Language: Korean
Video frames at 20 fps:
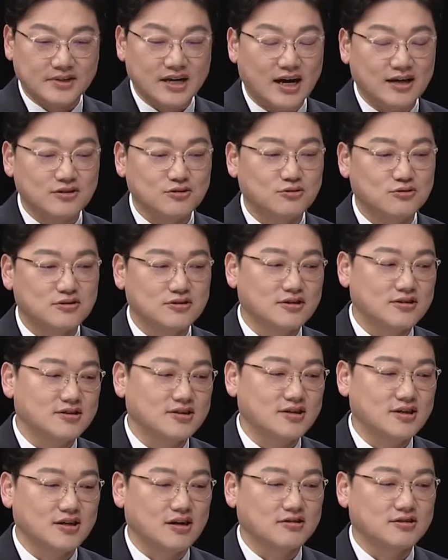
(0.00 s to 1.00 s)
가져오는
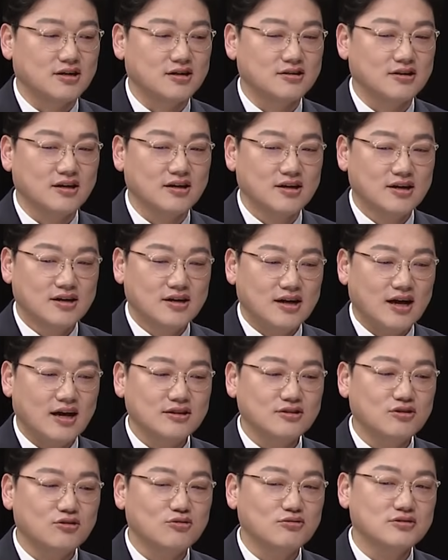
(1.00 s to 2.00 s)
것들이 어떤 타,
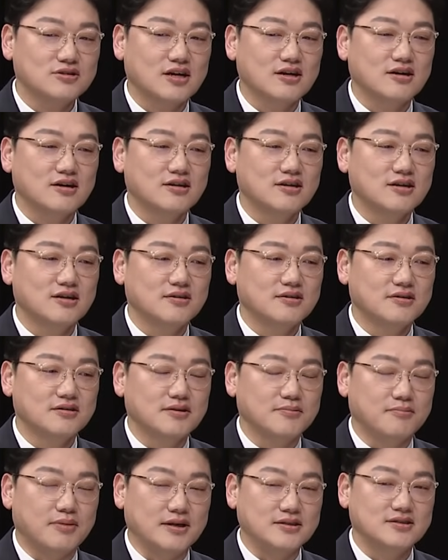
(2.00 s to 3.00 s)
한동훈 장관이
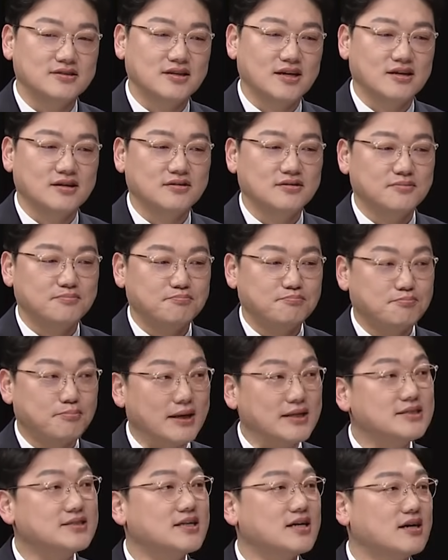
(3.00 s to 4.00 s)
봤을 때는
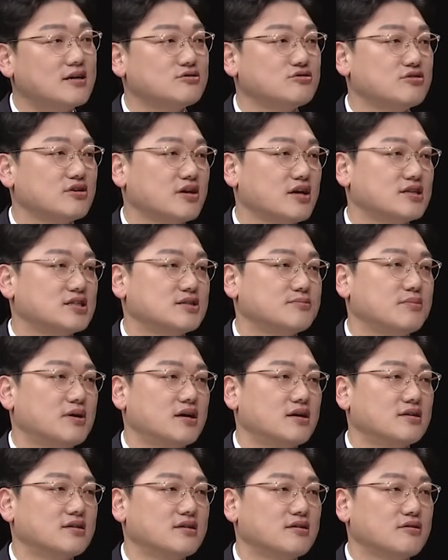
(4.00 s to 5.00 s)
반짝할 수
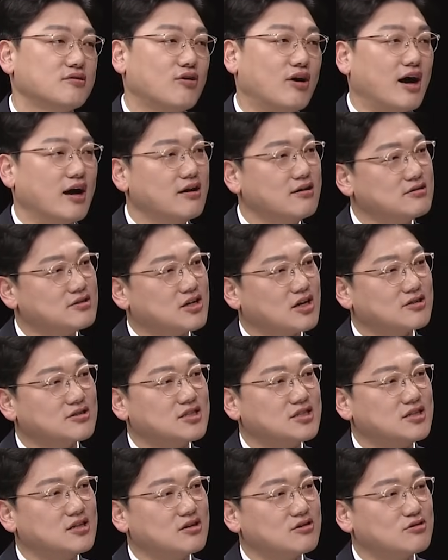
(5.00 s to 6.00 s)
있겠지만 과연
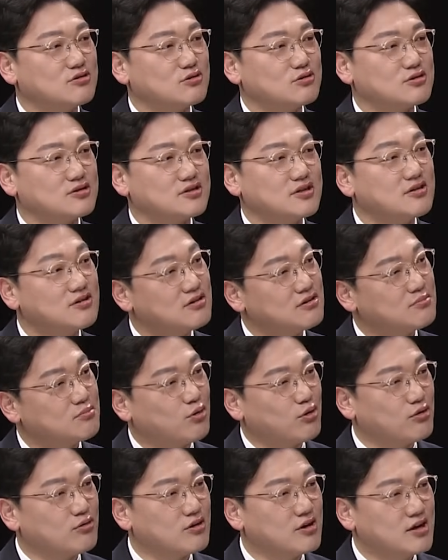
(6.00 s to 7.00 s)
정치력으로서
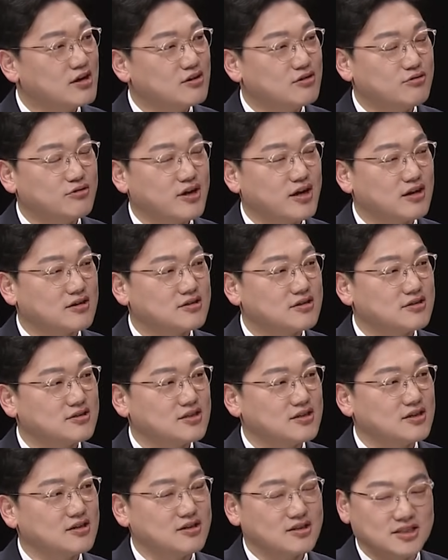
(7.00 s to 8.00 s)
우리가
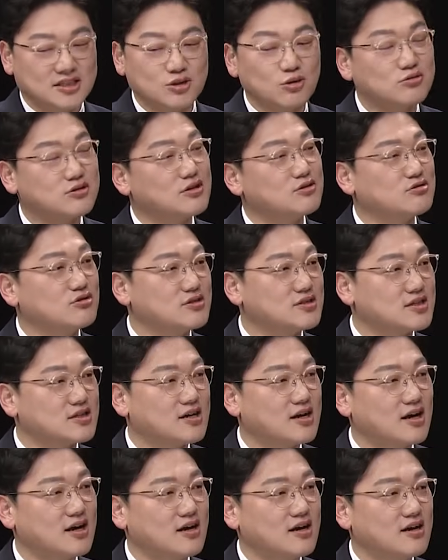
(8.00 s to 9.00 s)
그것이 지속될 수
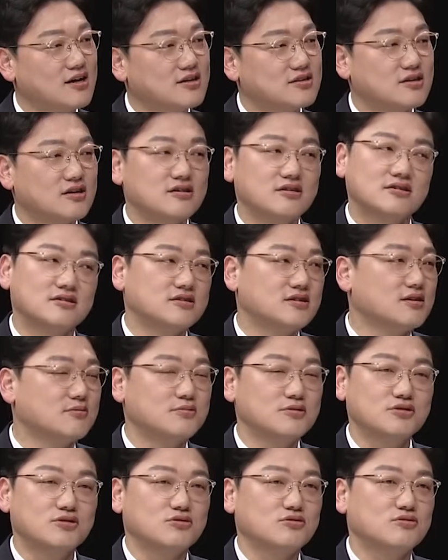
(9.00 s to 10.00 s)
있을까? 저는 그
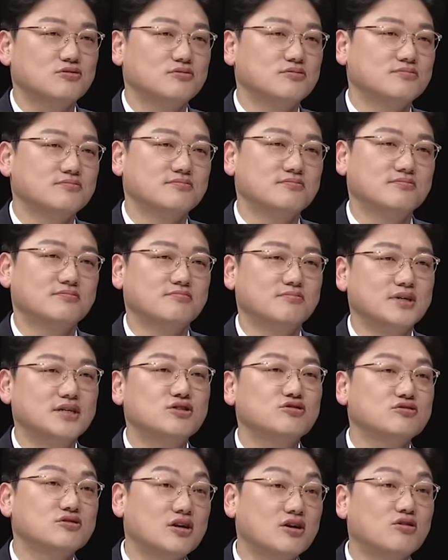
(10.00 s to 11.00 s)
점은 음. 조금
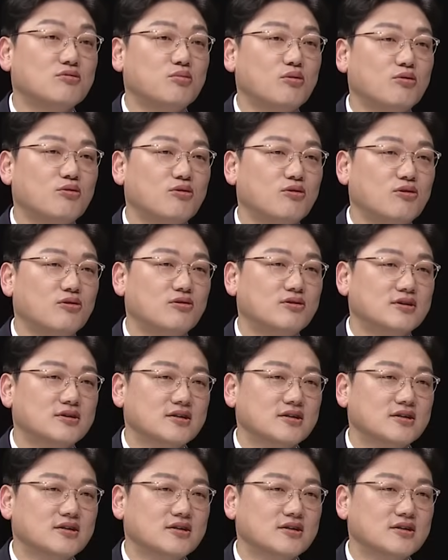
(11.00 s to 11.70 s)
미지수라고 보고